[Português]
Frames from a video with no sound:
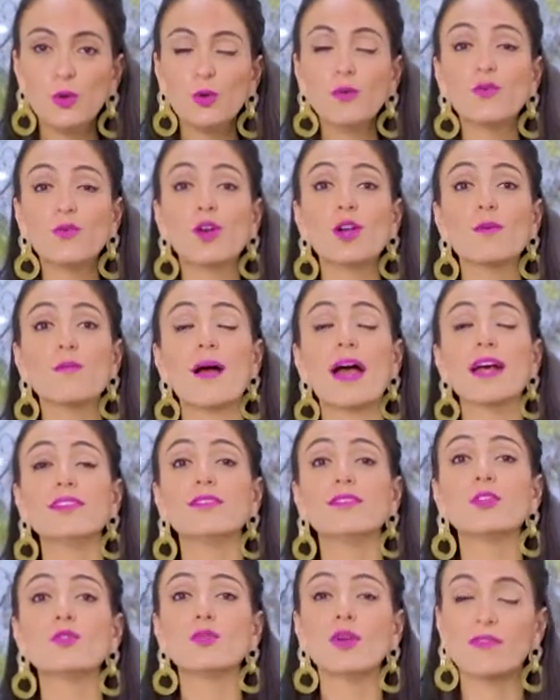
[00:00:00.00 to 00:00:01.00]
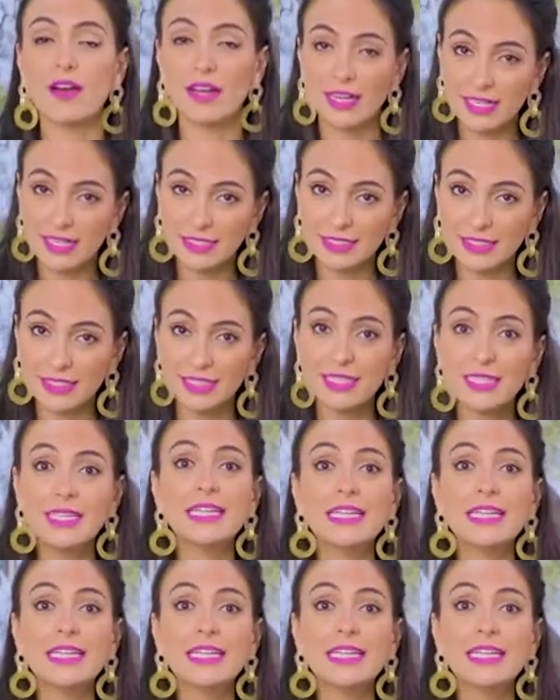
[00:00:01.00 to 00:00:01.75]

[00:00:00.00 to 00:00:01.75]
o formato da sua varanda,